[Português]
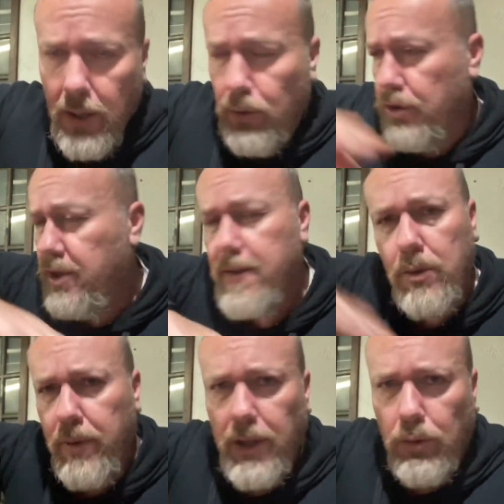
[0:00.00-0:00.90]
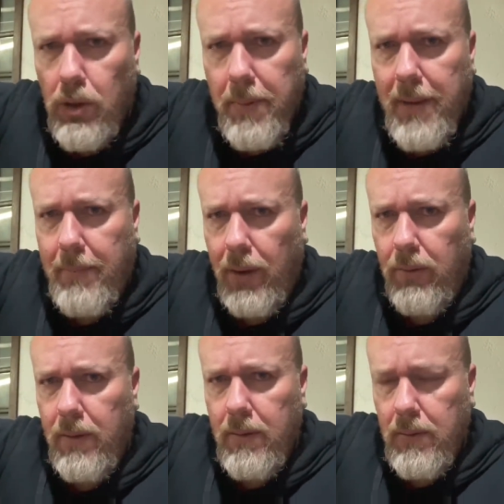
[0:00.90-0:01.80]
Notícia do Inter, tudo primeira mão.
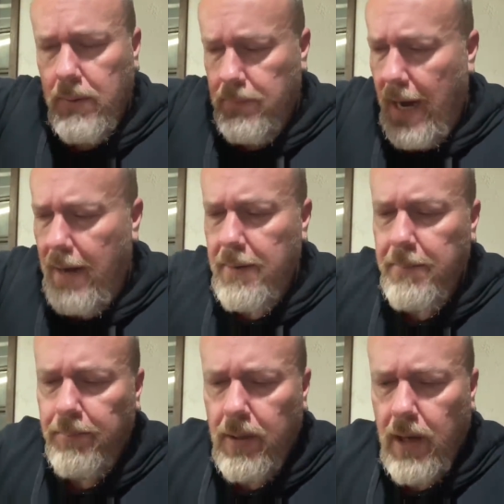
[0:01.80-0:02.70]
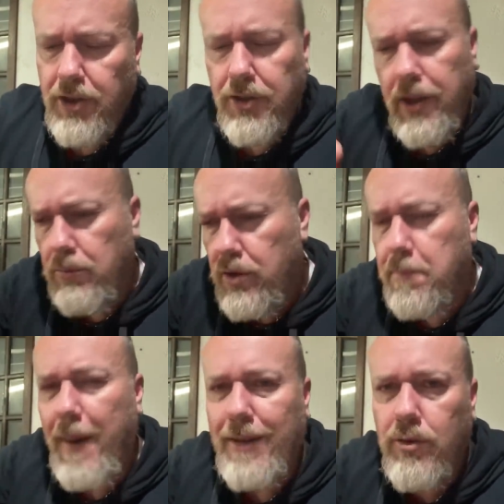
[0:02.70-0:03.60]
Tá? A gente tem os
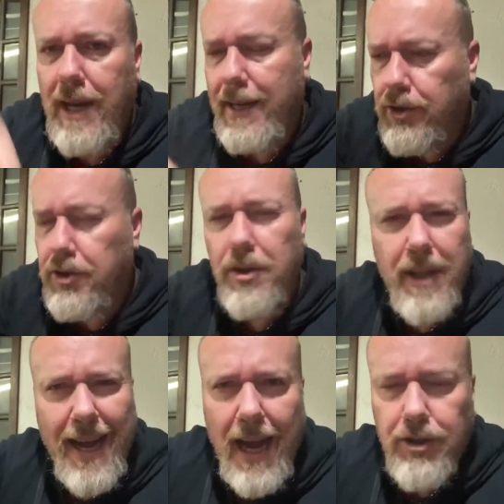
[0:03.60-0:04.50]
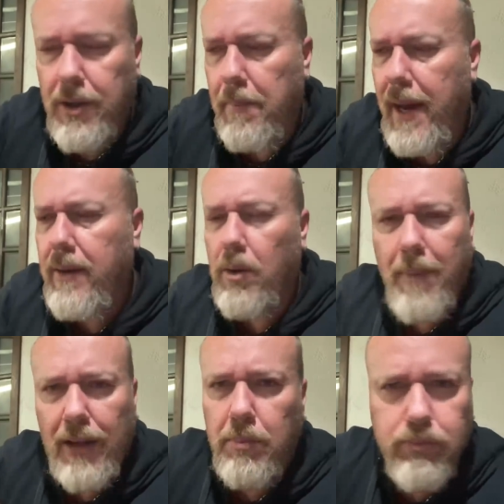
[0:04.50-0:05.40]
espaços lá que a gente interage também, que eu
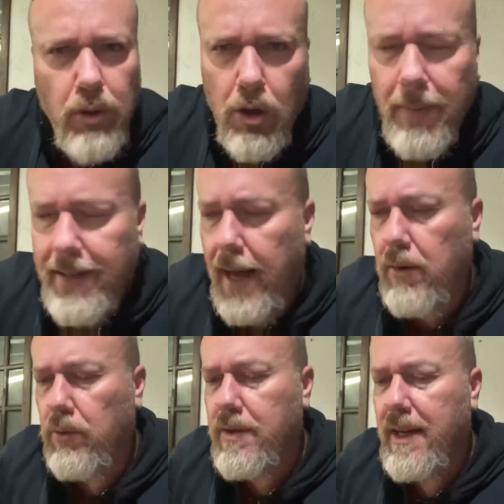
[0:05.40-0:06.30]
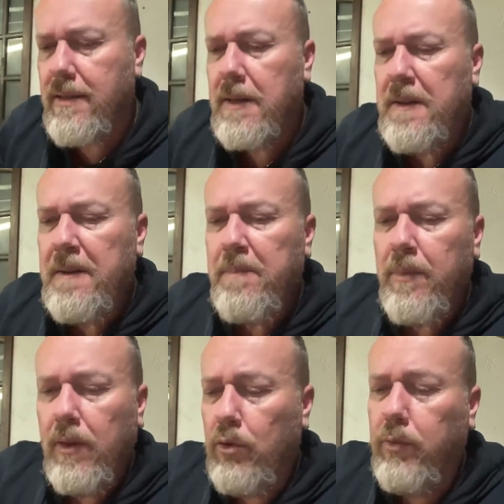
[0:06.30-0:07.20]
bato, troco uma ideia com vocês.
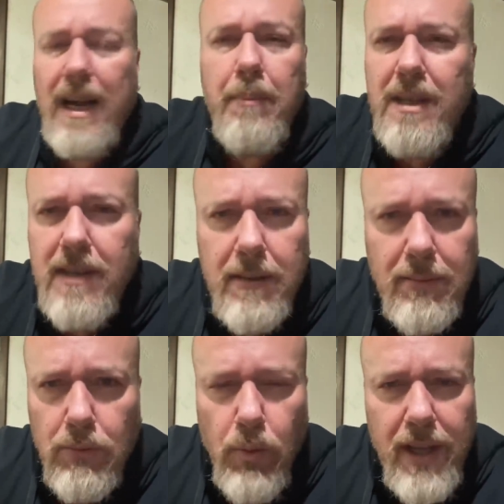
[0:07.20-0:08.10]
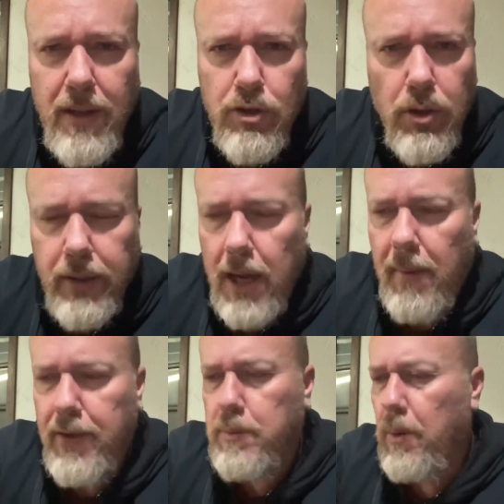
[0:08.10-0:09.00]
Camisa do Inter, sorteio uma
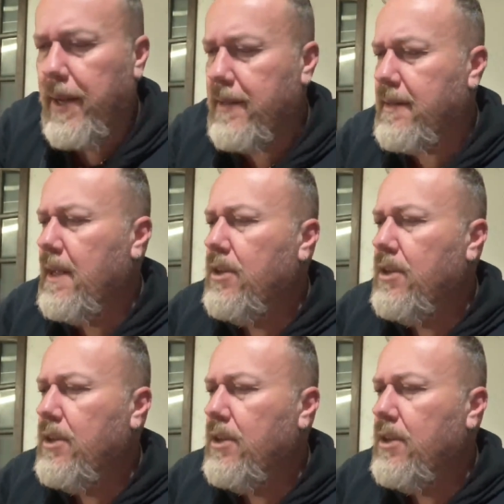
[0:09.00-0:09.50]
vez por mês.